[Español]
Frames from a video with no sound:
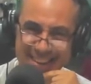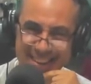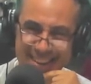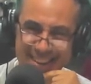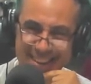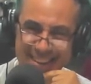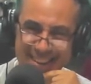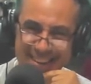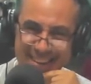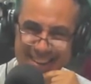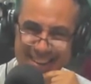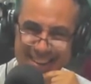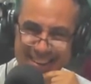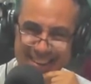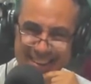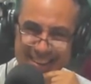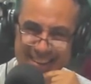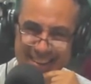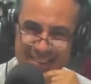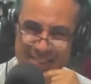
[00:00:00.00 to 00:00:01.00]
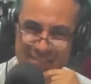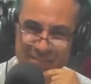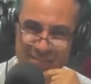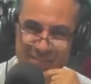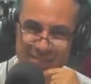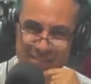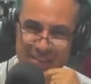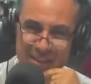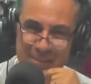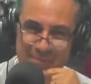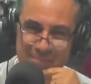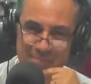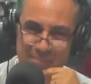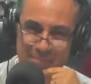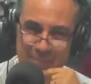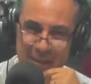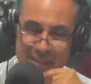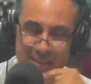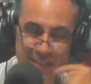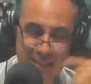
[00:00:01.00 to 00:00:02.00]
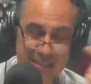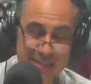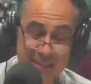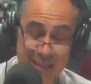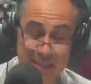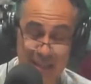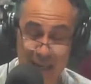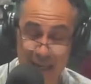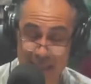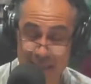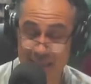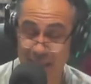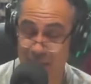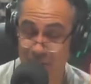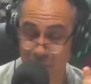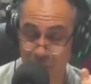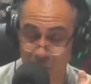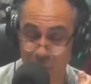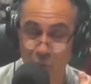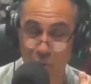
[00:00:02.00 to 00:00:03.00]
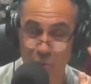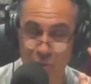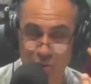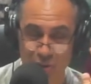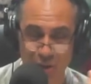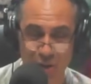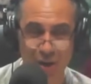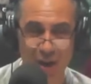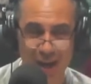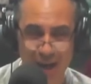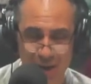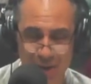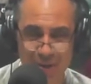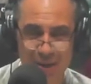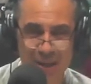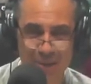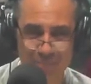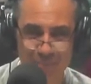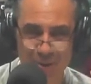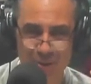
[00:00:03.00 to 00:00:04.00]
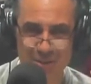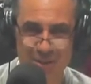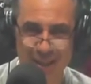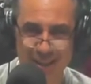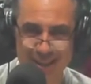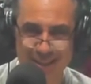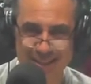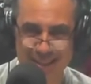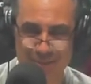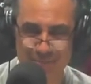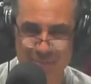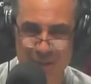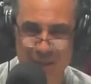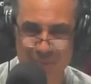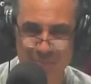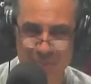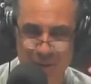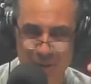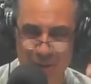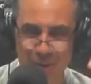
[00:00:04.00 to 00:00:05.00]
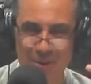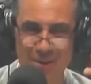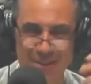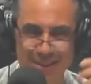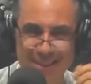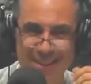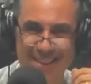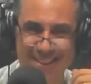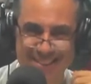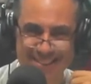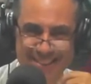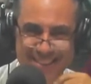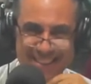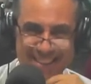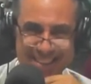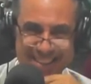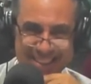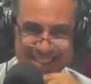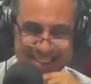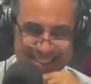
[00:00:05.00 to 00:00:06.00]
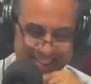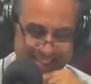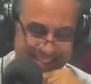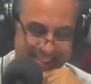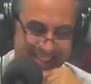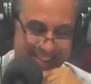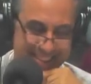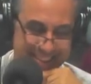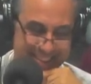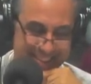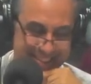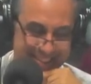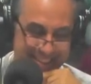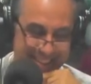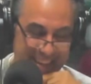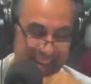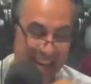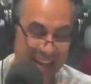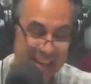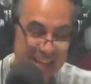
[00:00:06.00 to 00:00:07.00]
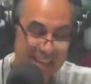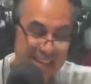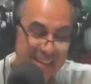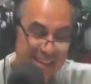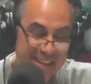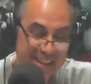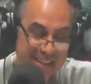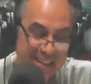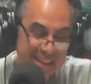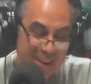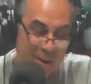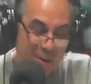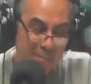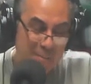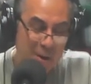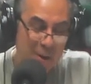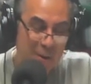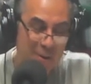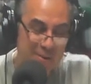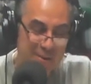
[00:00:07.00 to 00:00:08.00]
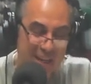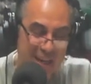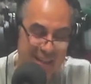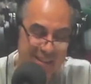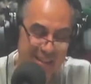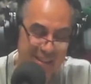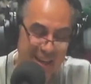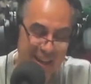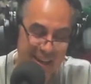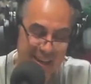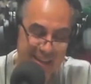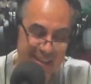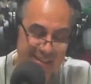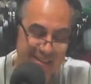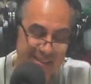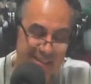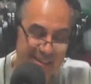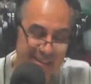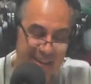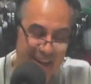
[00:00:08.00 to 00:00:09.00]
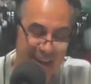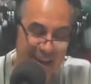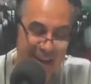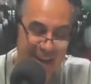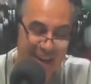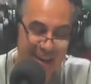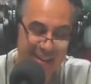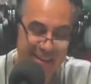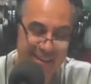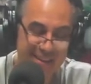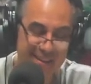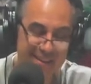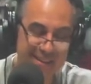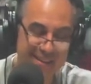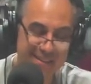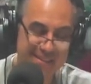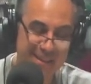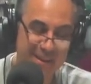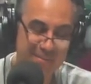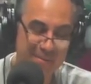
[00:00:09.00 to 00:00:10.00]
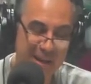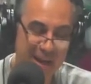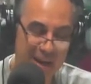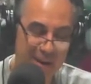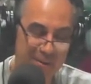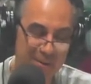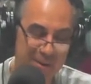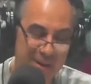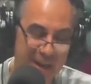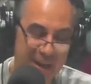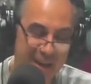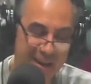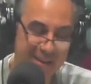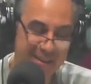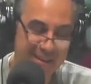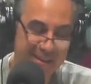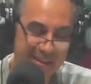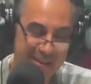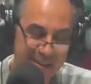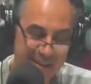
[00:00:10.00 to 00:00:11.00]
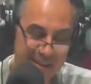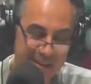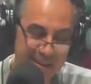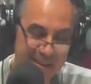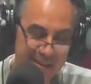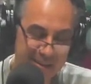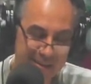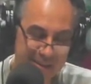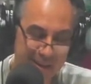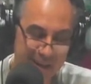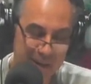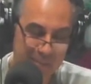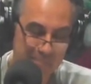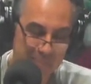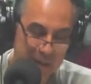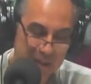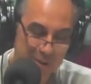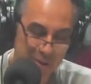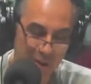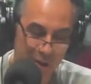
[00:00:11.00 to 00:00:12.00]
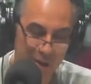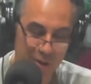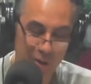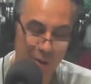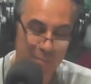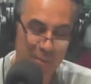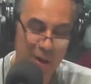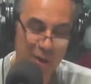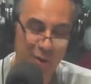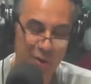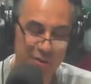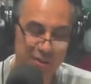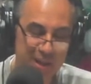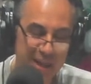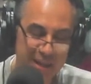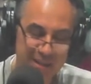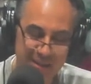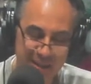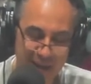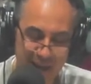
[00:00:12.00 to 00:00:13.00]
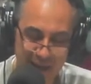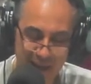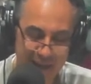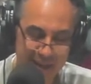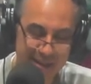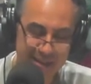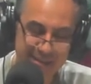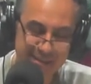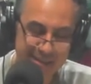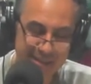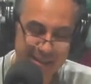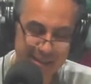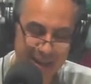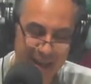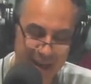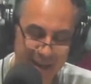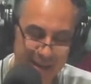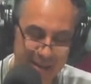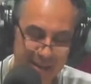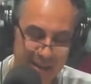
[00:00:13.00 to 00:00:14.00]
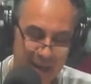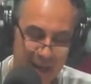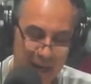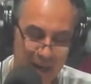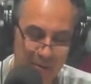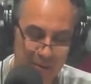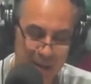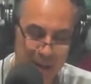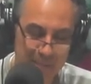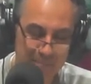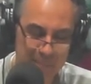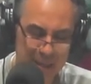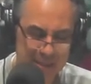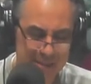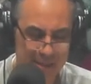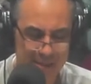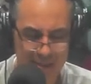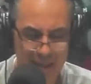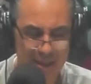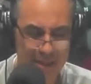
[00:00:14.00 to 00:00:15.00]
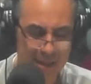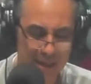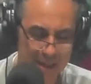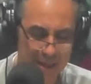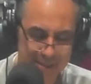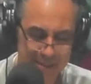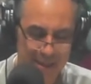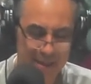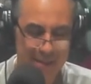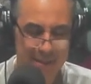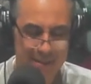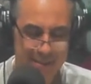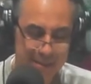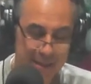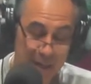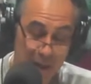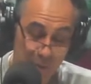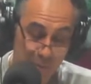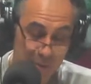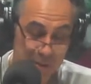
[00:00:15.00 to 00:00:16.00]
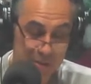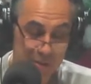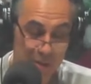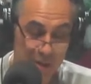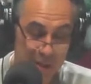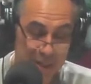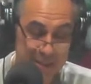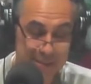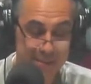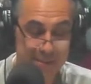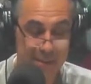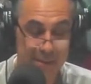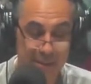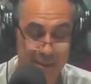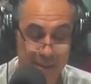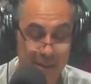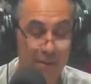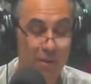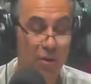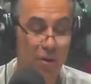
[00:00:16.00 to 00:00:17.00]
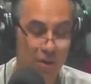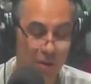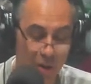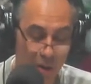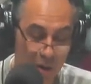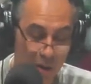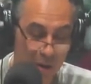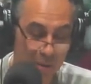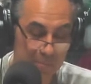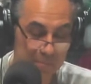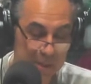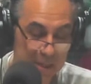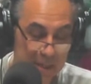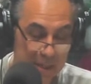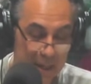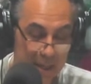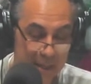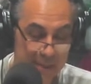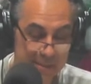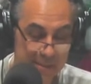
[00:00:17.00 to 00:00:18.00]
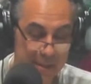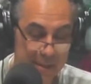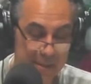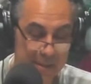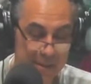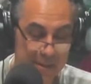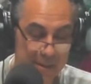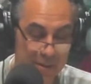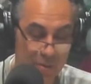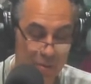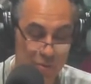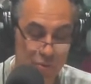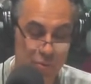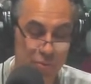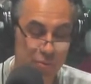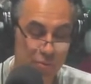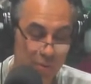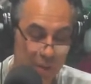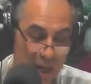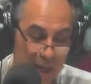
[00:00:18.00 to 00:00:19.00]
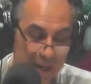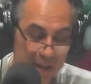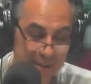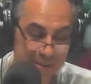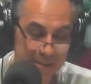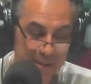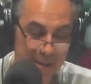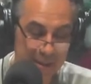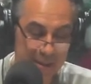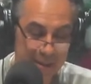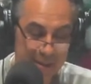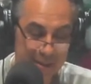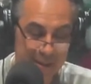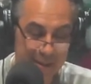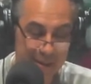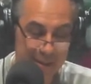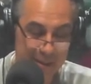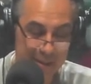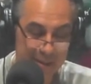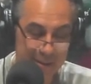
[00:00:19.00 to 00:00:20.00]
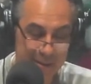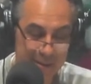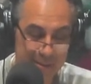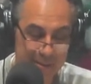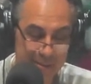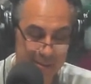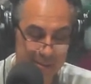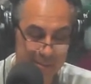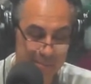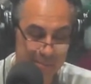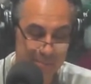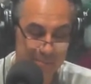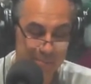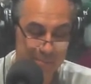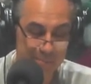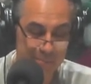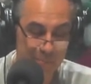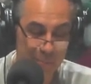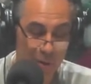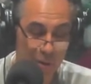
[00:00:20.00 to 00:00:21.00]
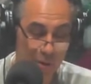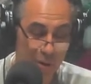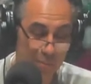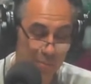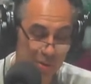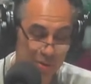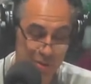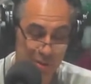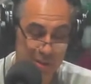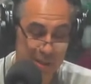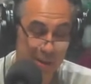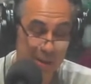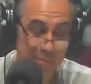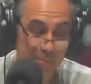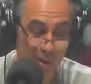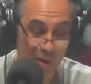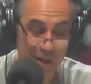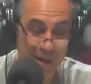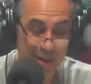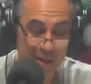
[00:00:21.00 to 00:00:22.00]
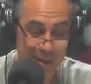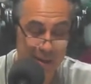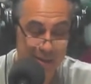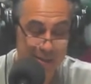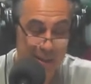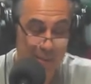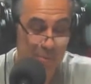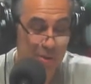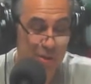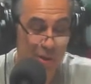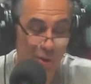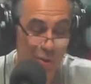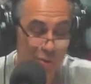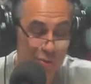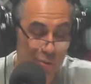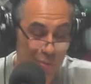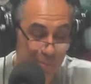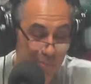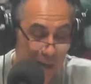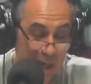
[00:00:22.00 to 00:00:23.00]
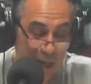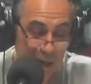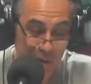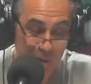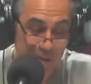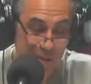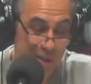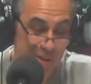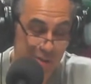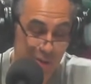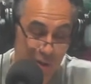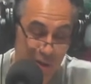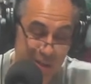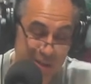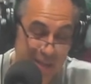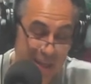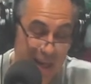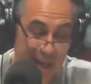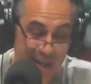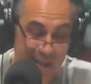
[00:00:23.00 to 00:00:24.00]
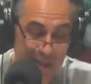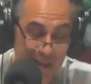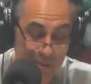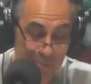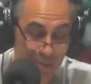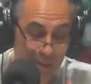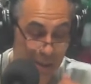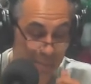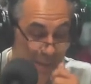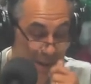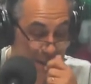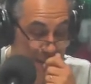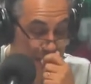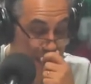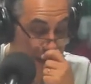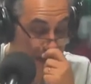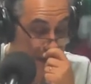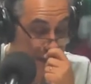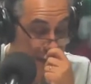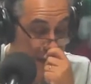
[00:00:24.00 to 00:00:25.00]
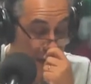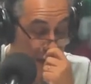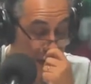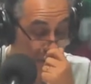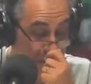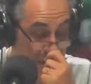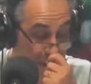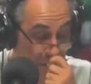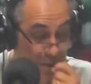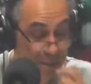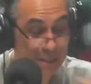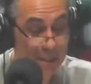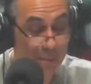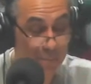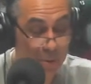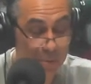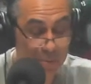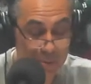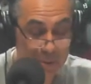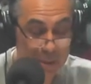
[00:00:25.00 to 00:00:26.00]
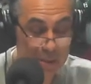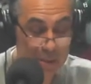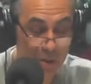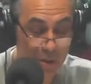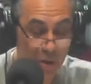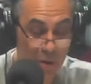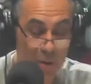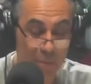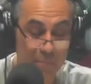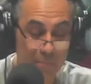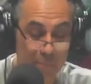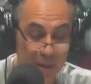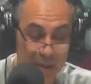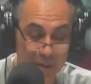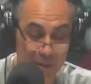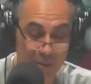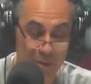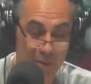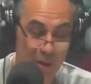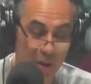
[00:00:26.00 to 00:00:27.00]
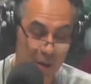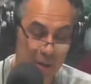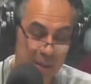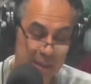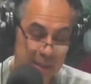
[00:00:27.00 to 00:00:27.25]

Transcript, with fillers: Sí, ahí no me sale ahora el nombre. Patricia está cantando mucho, ahora en Buenos Aires también. me alegra. Sí, sí, sí. ¿Y, cómo encontraste la Argentina, eh, Silvia, ahora? Eh, respecto ¿Cómo? encontraste a la Argentina ahora más allá de mm. las de las cuestiones eh, económicas, eh, coyunturales, ah. que vos como yo sabemos que estamos acostumbrados a sortear de alguna manera, aunque lo que estamos viviendo es complejo, ¿no?